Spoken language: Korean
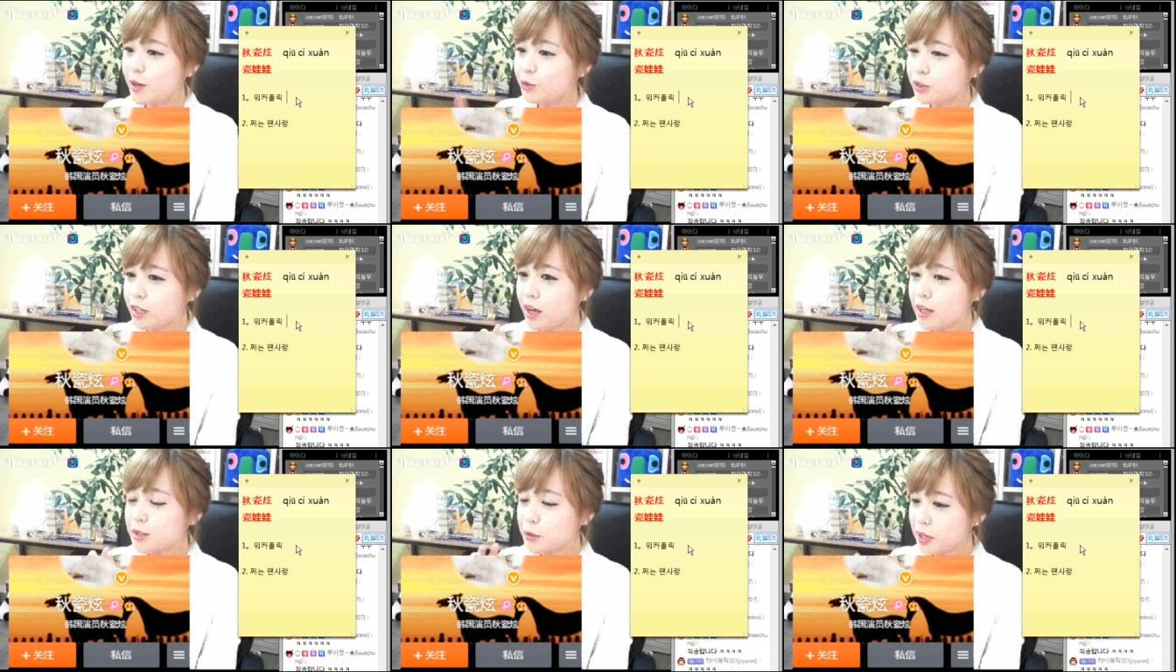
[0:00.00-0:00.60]

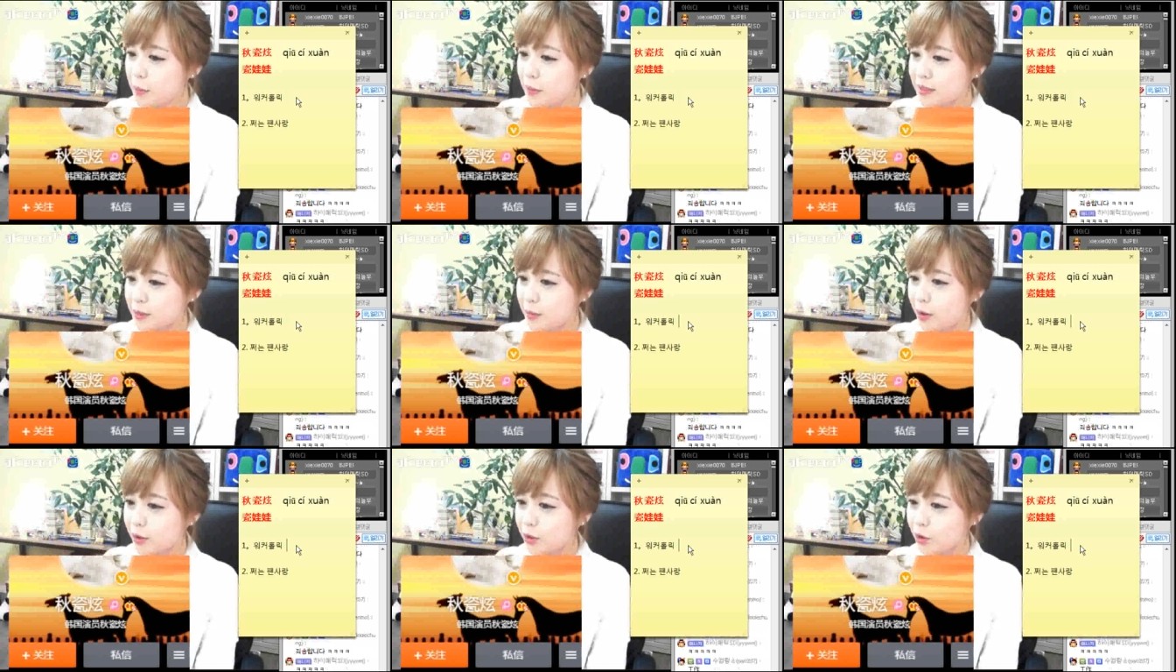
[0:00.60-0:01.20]
우선 은
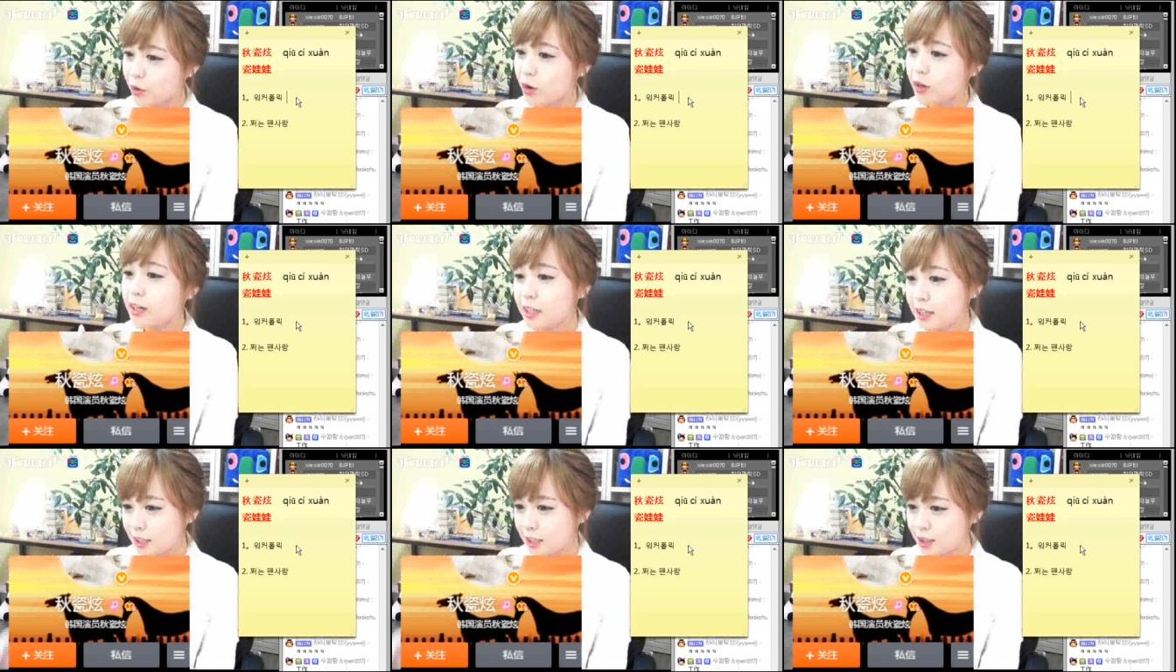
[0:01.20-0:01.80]
쪼렴에서 배웠던 거
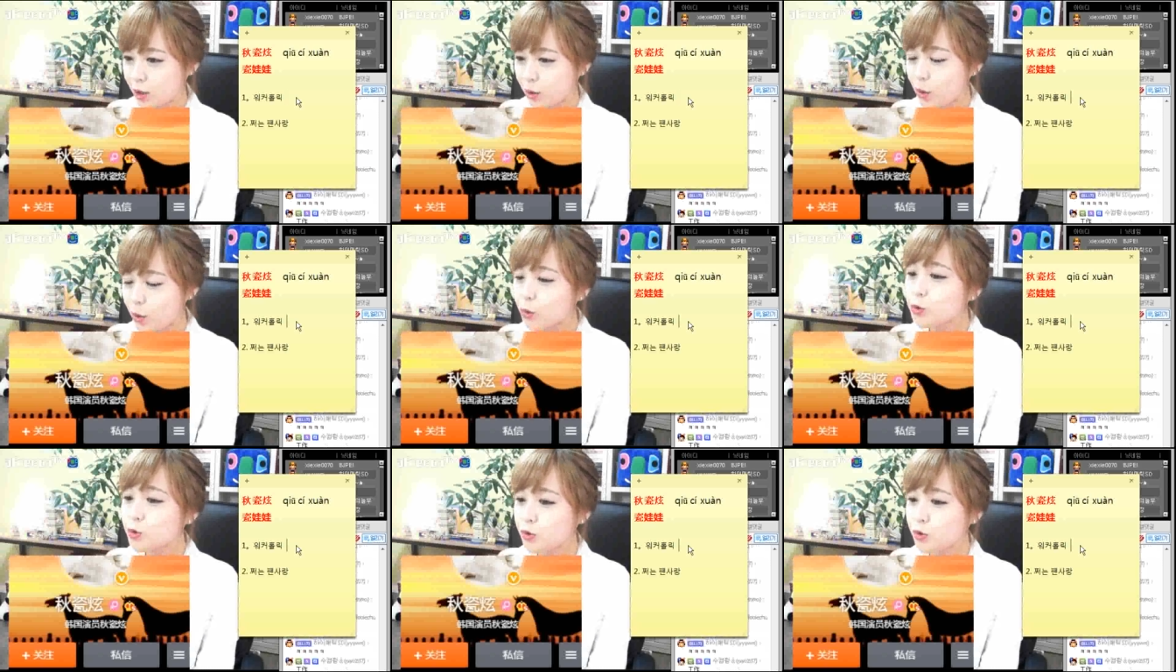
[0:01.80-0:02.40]
그렇죠.
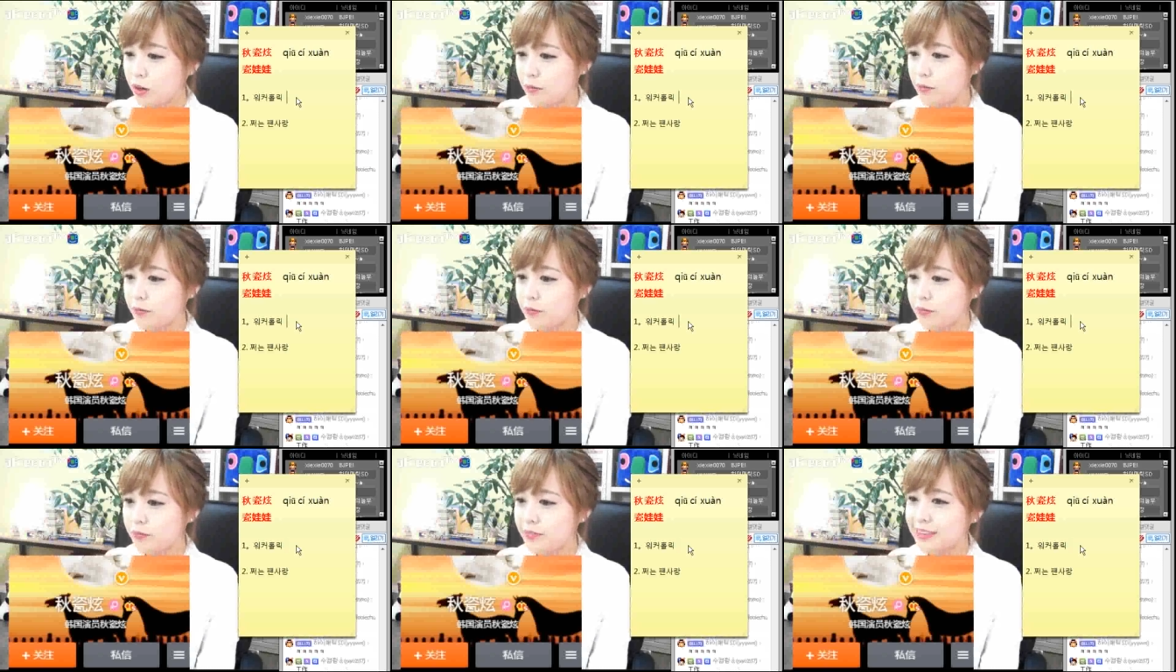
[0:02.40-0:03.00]
꼬목수어
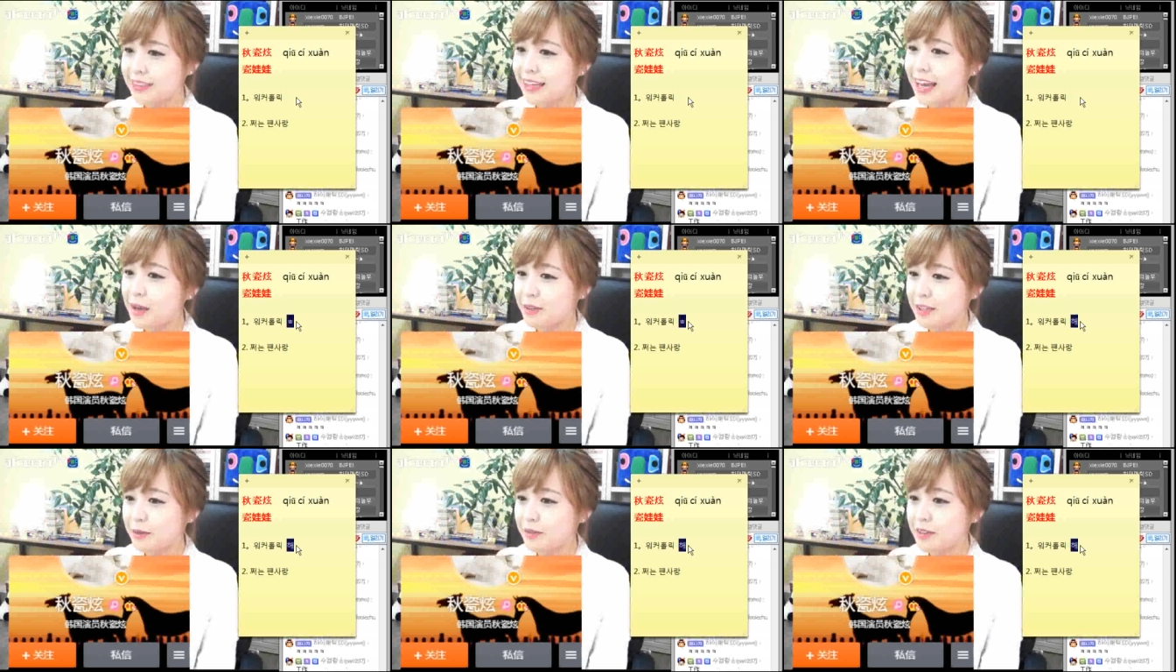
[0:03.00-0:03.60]

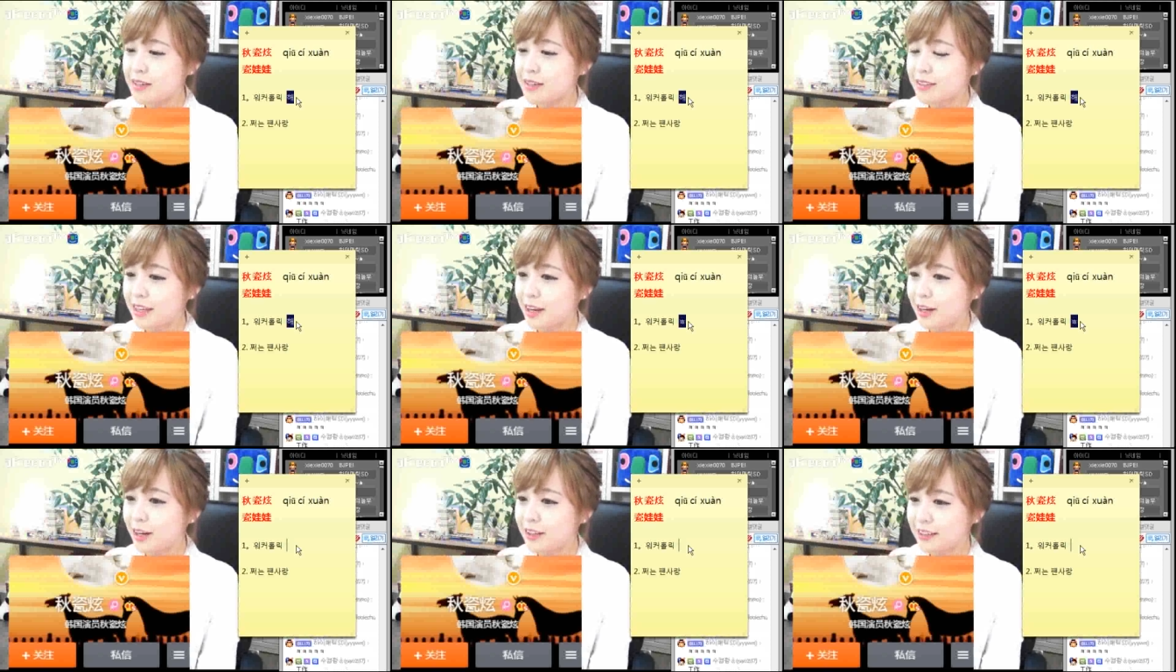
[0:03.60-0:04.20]
하이라이팅이
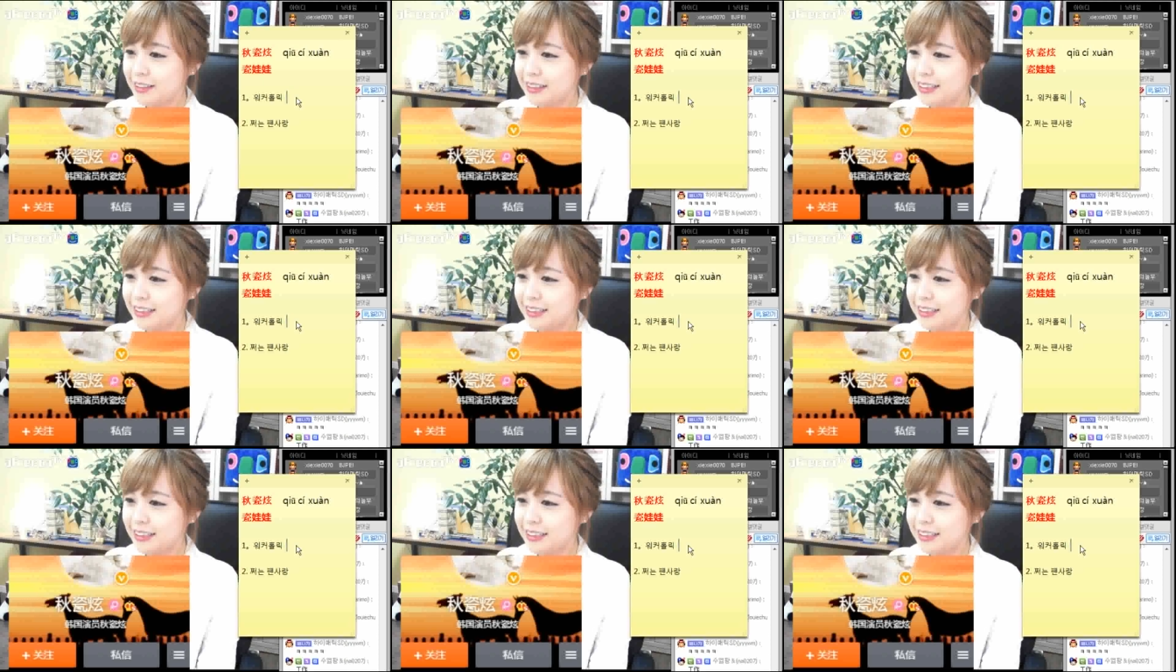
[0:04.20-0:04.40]
틀렸어요.